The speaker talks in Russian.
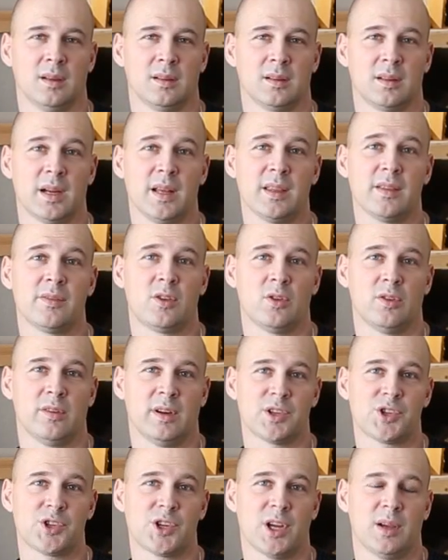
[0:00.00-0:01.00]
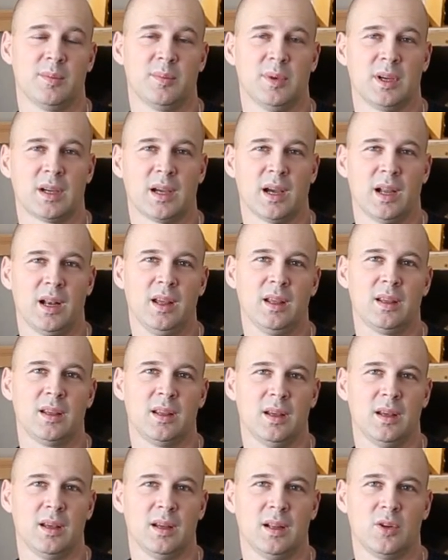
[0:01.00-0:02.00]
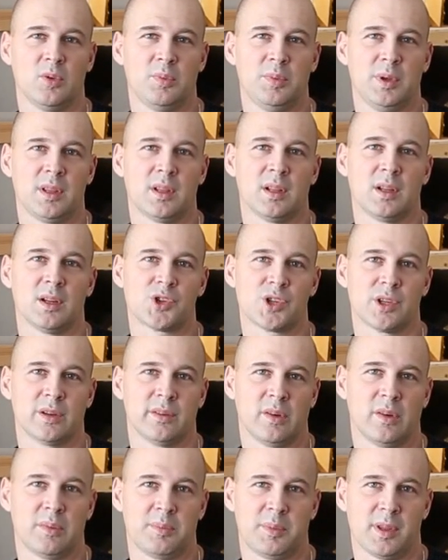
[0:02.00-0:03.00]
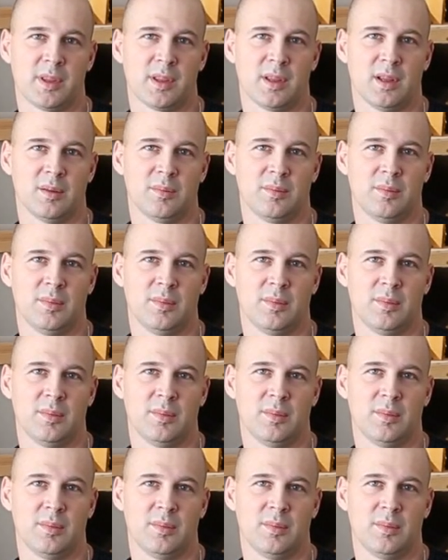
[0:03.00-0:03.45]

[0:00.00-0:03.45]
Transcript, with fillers: Здравствуйте, уважаемые коллеги и любители живописи.